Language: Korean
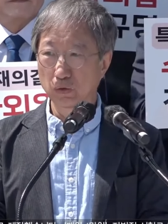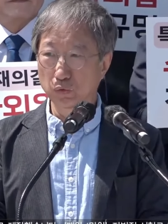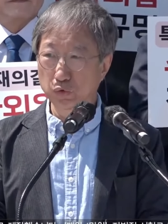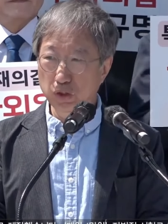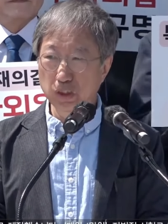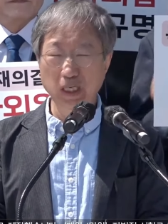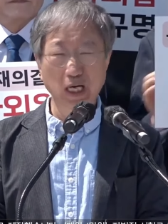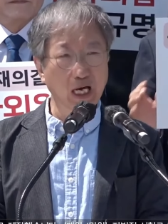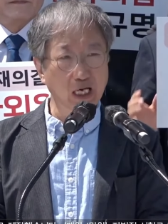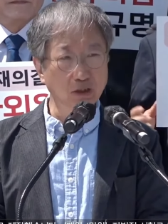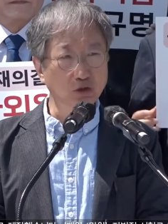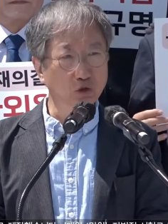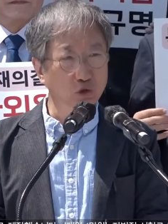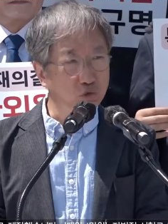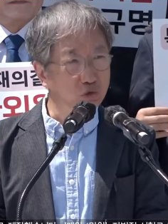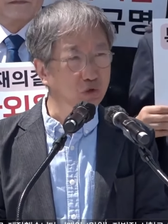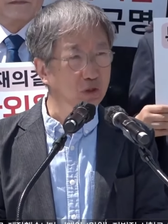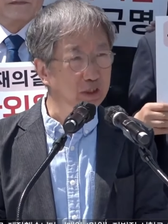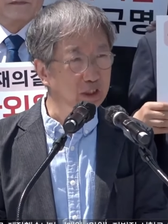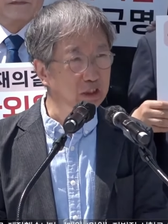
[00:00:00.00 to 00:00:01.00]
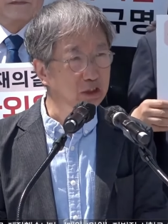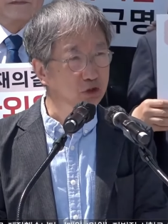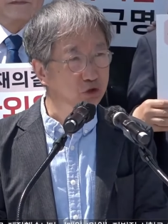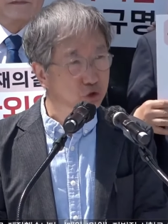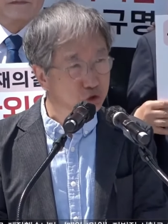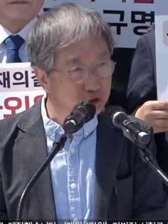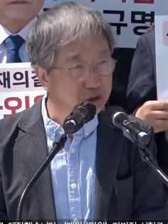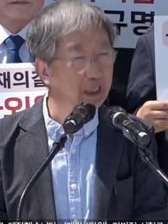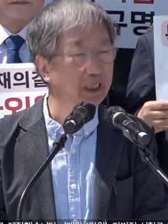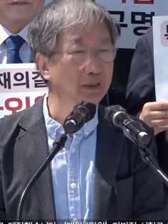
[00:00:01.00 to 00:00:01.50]
우리가 주권의
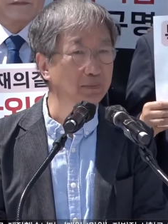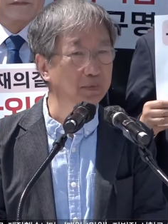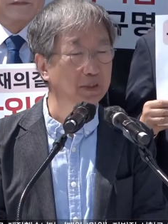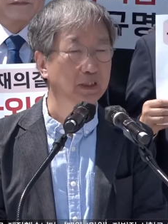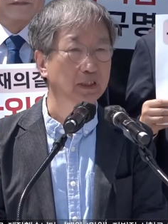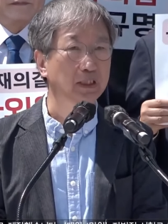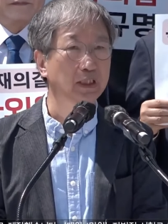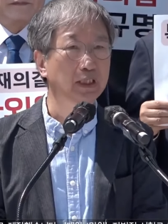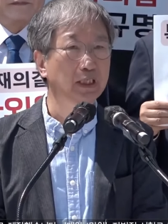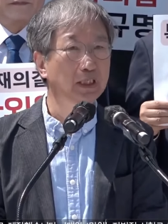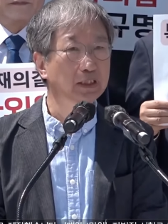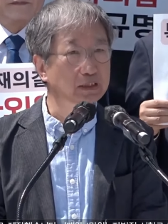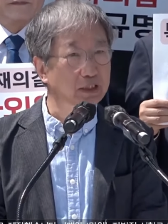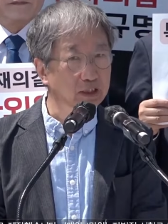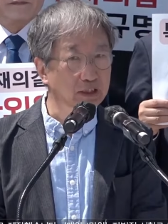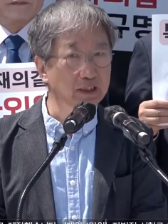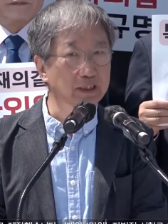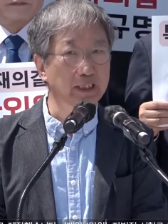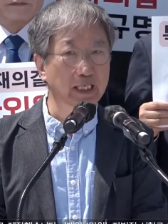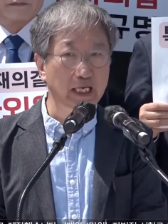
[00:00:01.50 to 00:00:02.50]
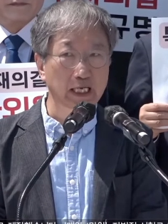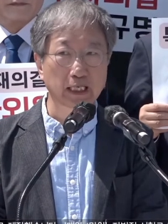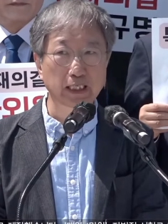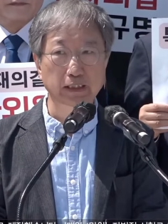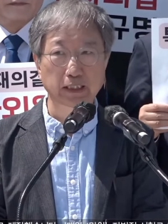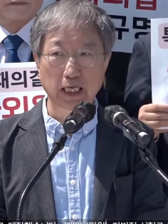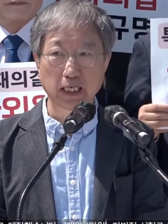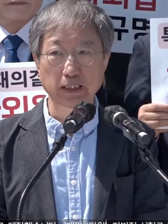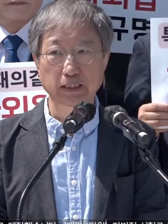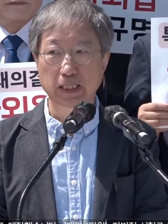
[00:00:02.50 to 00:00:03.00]
주체임을
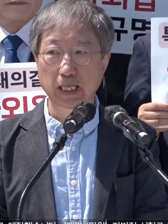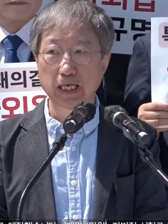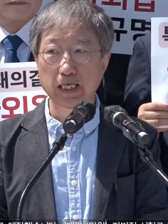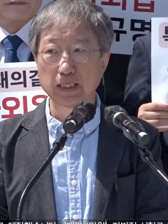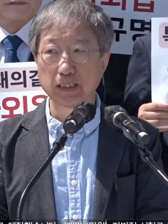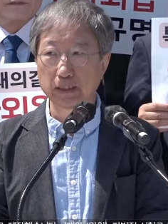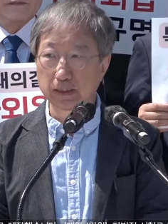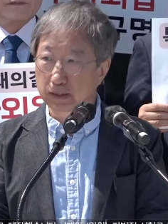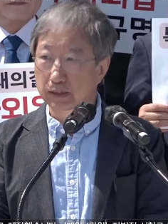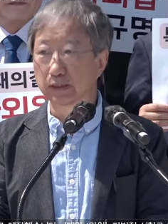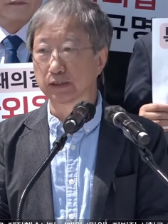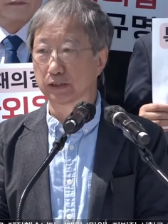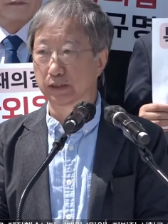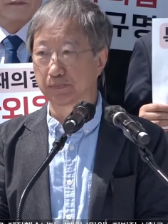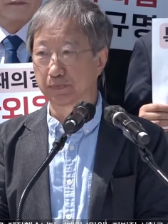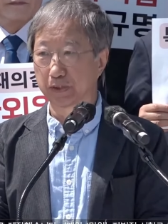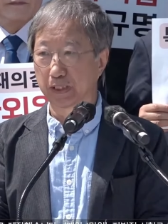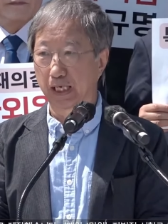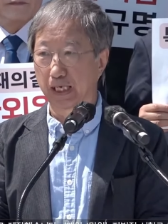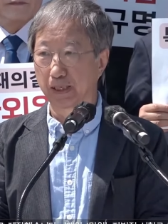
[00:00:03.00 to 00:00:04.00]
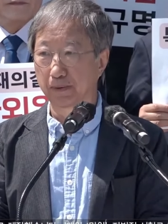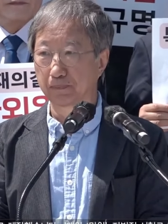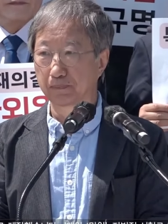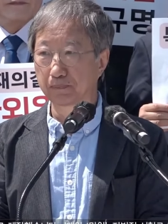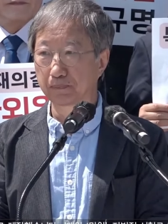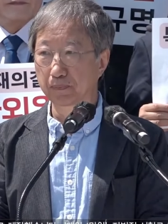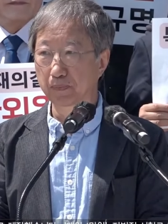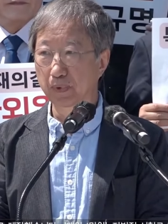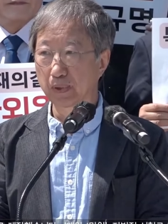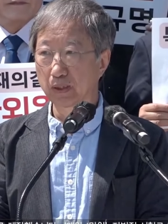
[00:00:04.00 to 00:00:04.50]
선언해야 될 때일 것입니다.
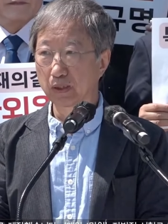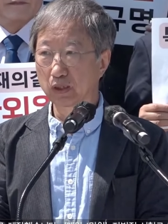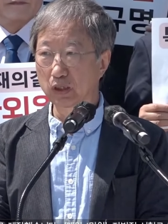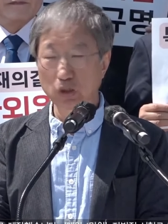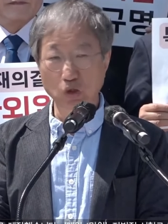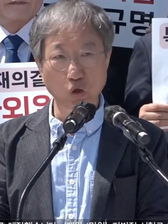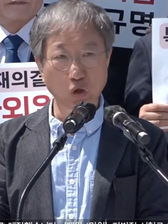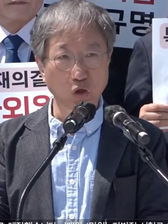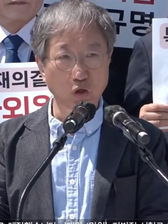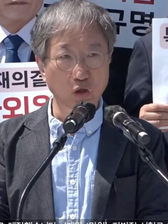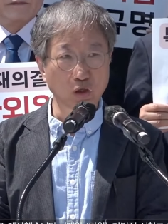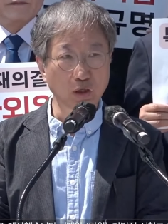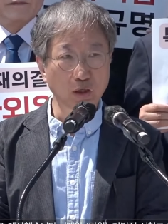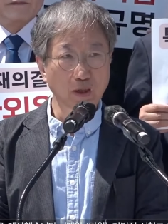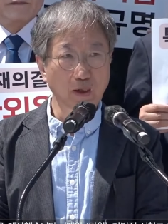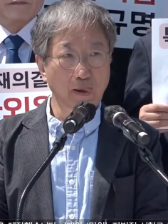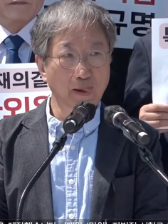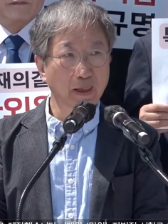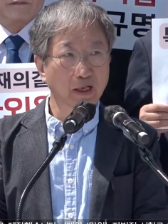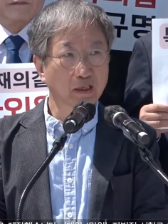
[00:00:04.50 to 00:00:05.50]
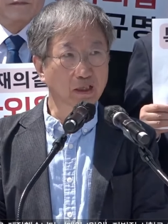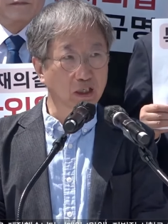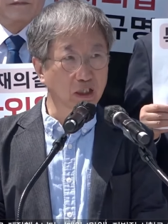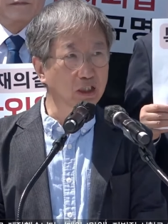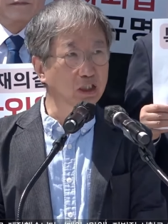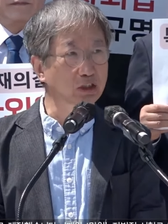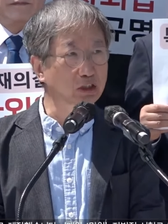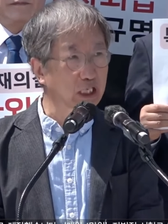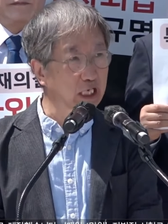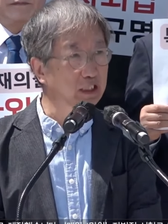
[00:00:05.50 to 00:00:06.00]
그리고
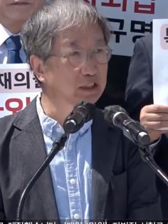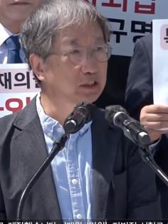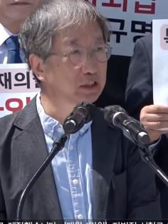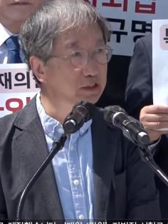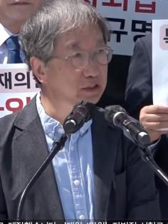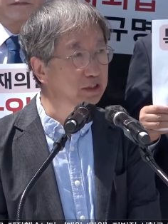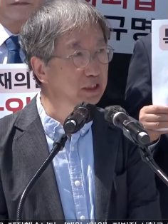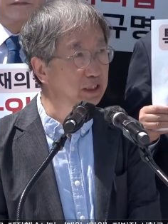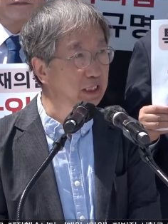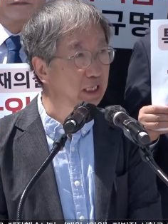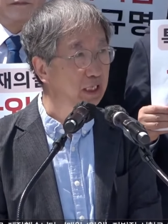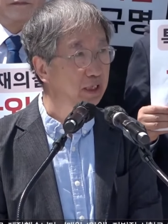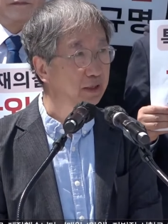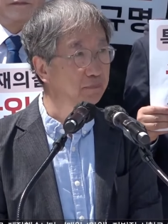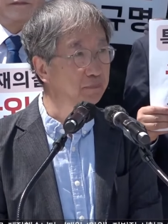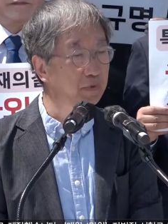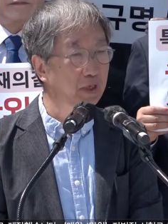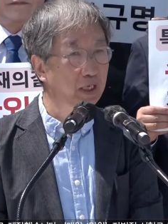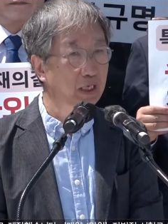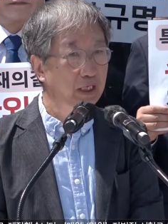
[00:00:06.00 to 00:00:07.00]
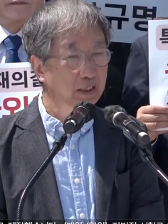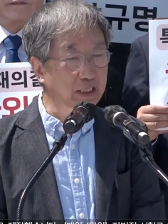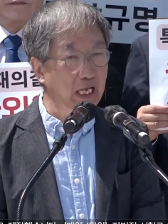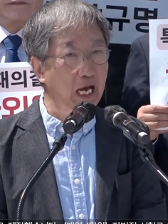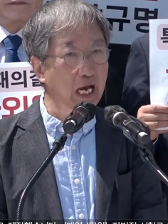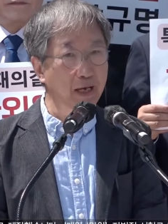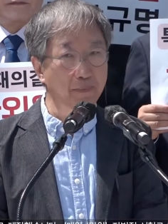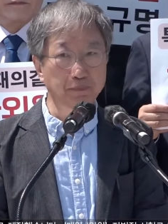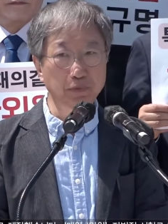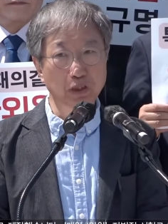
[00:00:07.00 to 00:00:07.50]
그 최전선에
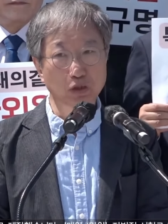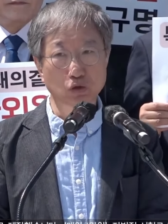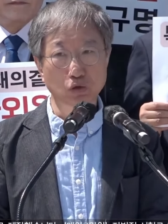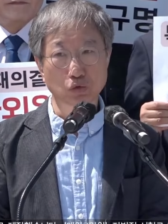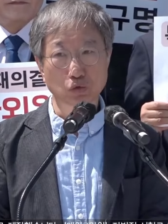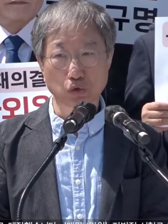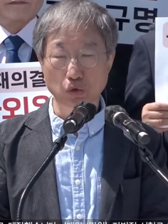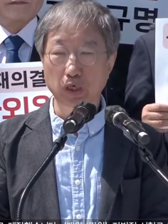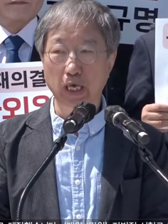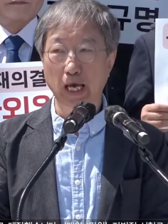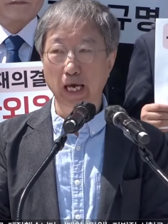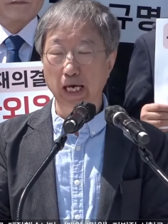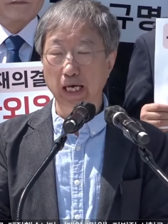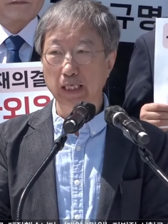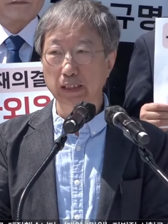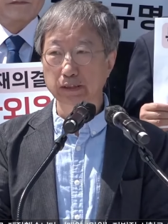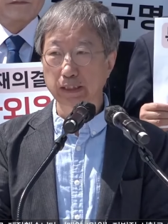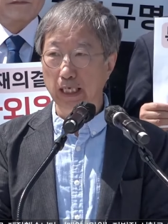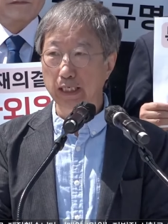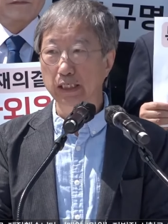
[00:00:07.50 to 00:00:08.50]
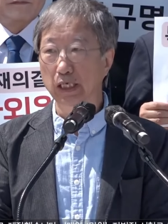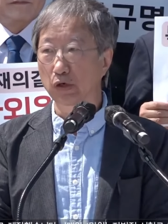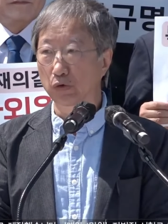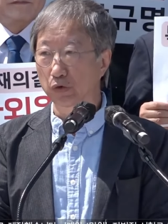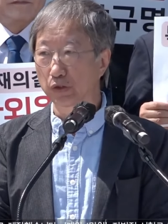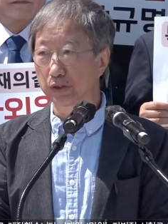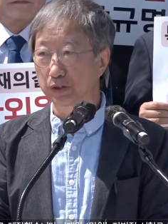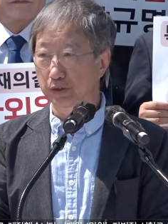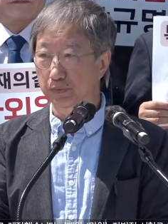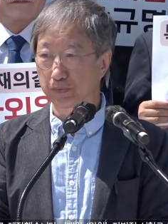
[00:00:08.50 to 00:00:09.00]
대한민국 국회가
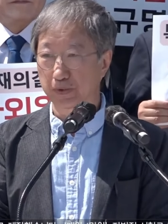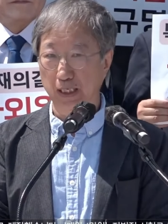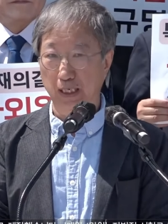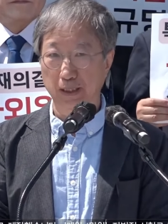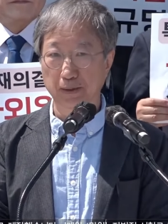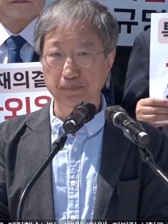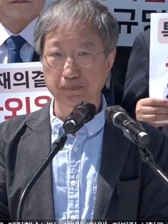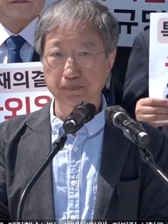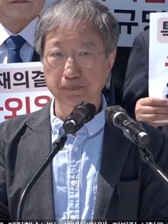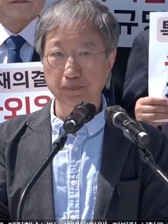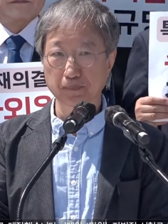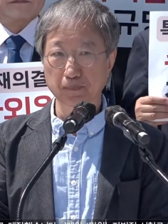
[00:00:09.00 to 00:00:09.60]
자리하고 있습니다.